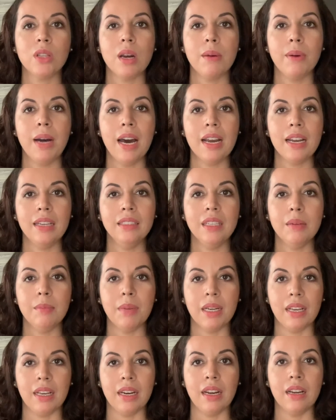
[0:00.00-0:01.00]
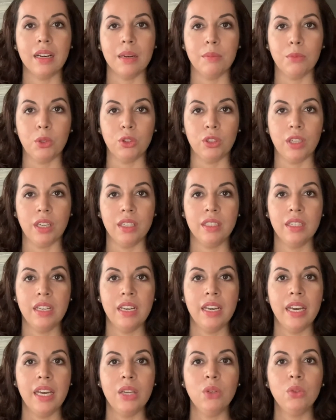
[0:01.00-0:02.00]
trabajarán de manera remota.
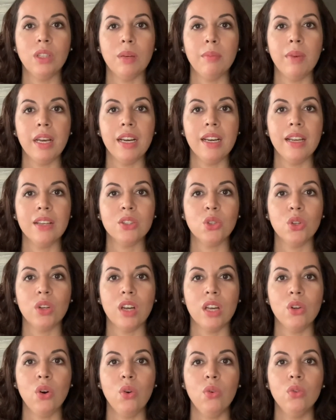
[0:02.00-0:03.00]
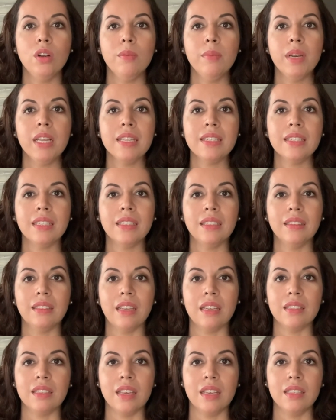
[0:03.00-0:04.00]
En un tema relacionado, un hombre de
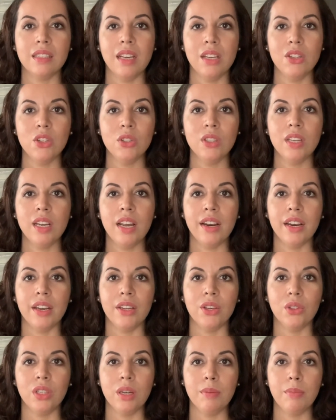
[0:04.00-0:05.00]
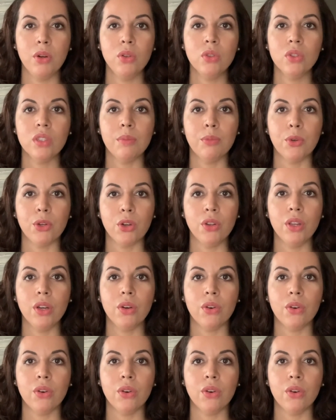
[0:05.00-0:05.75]
76 años de la región de Ponce murió de